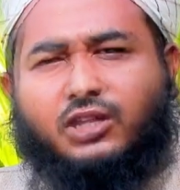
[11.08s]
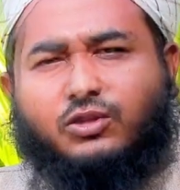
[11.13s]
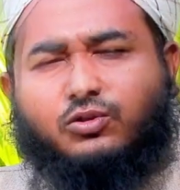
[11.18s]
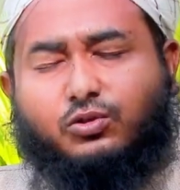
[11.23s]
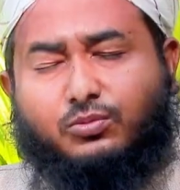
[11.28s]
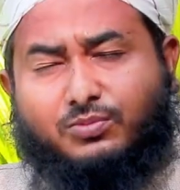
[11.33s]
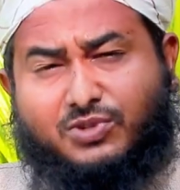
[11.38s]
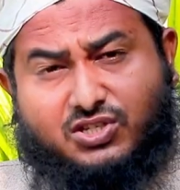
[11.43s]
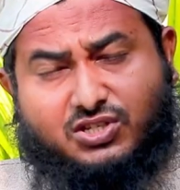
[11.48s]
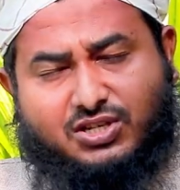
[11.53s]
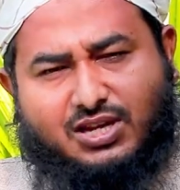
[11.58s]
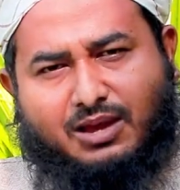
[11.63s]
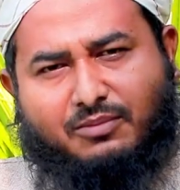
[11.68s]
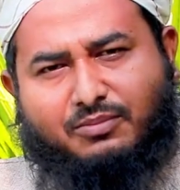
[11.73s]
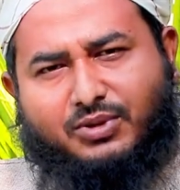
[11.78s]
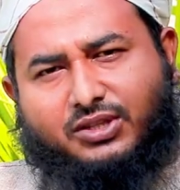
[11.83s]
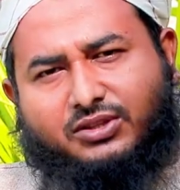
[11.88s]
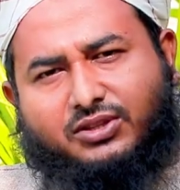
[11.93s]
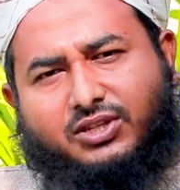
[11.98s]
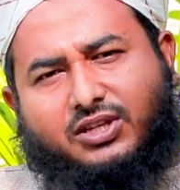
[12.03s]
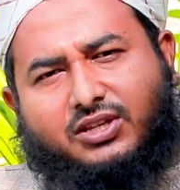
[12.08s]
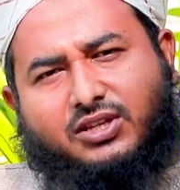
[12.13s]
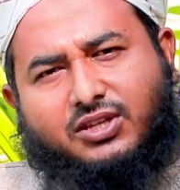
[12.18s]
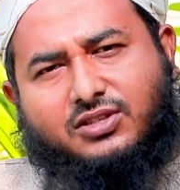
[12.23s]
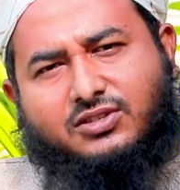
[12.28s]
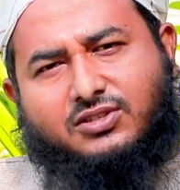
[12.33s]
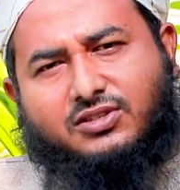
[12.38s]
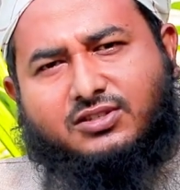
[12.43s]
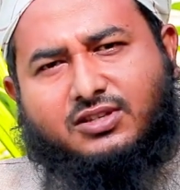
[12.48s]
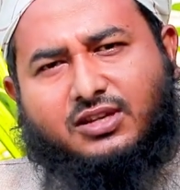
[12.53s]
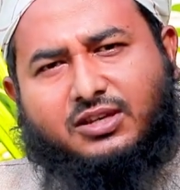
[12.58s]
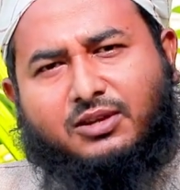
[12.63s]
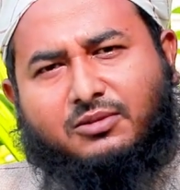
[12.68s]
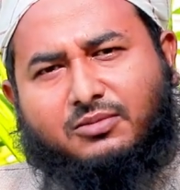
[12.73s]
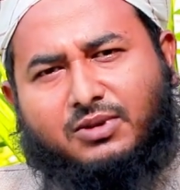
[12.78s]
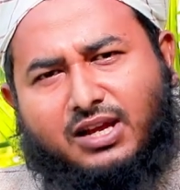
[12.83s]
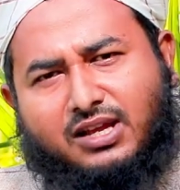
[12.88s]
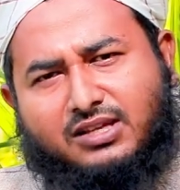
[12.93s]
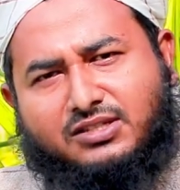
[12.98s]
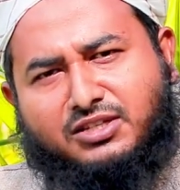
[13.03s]
এত বেশি আবেগ দেখিয়েছি
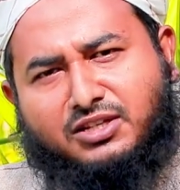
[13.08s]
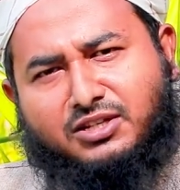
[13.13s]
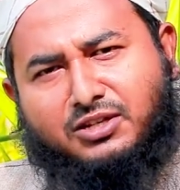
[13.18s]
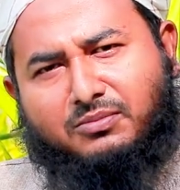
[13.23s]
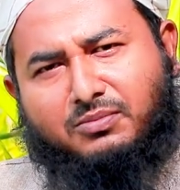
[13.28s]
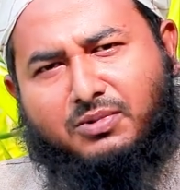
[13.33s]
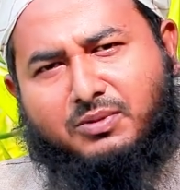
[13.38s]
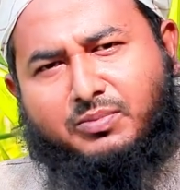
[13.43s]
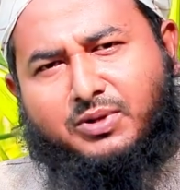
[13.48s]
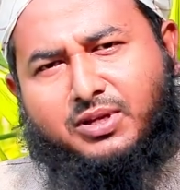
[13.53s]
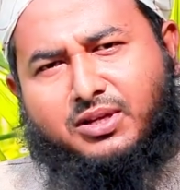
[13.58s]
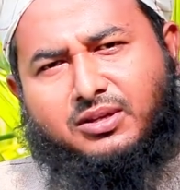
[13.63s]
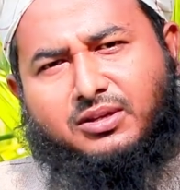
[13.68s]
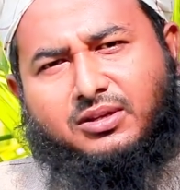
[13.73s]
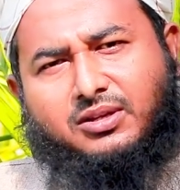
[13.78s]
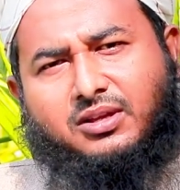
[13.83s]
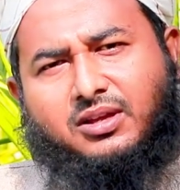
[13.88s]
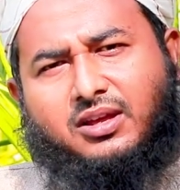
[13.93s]
সাকিব আল হাসানের ব্যাপারে